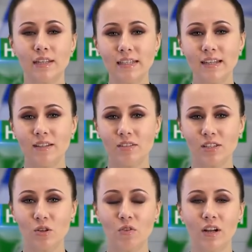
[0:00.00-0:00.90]
зрители
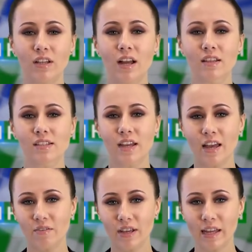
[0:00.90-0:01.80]
новостного канала
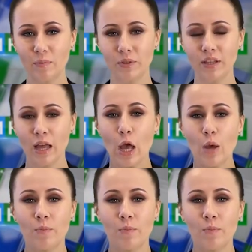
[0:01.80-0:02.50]
Skyway Capital.